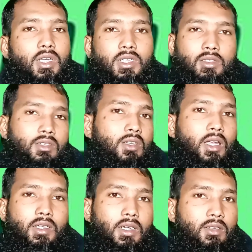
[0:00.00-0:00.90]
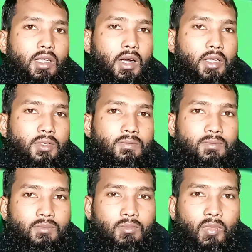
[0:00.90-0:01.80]
রানের টার্গেট দাঁড়ায়
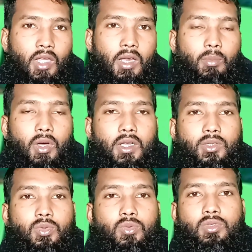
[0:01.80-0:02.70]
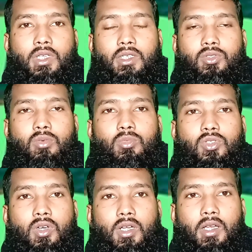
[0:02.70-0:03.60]
এরপরে শুরুতেই সৌম্য
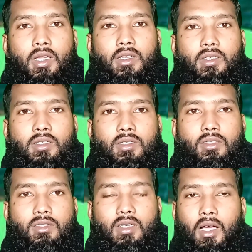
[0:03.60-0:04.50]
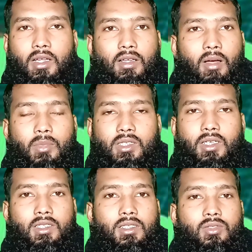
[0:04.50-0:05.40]
সরকারের ডাক আমরা
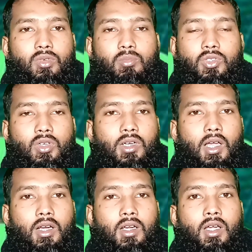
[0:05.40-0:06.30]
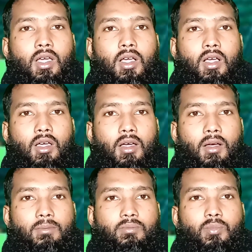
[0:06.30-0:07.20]
জানি সৌম্য সরকার
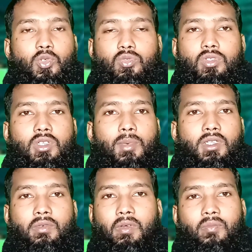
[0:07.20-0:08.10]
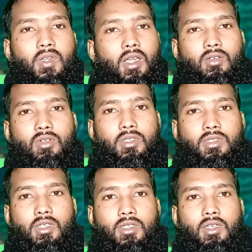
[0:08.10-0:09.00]
প্রস্তুতি ম্যাচে ফিফটি রান
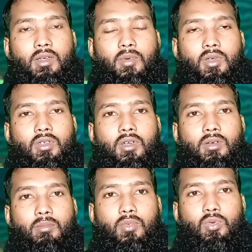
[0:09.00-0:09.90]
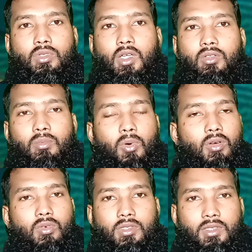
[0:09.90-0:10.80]
করেছেন এবং দুর্দান্ত বল
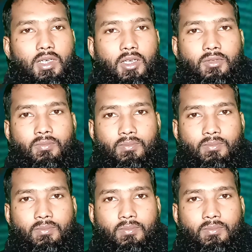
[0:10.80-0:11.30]
করেছিলেন